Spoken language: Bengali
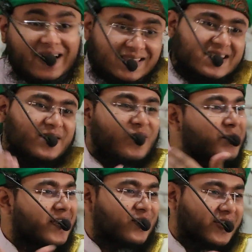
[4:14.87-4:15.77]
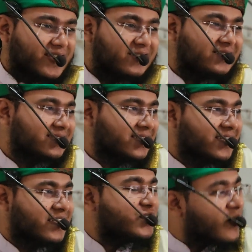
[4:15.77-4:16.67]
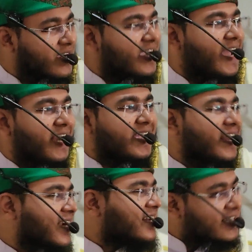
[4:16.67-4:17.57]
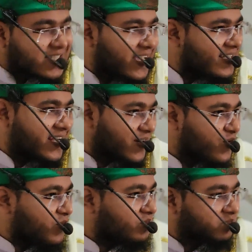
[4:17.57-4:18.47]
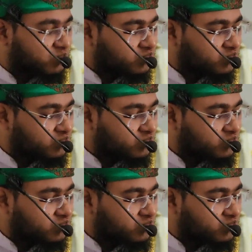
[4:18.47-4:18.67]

বাড়তেছে ক্রমান্বয়ে সংখ্যা কালকের একটা আজকে একটা এরকম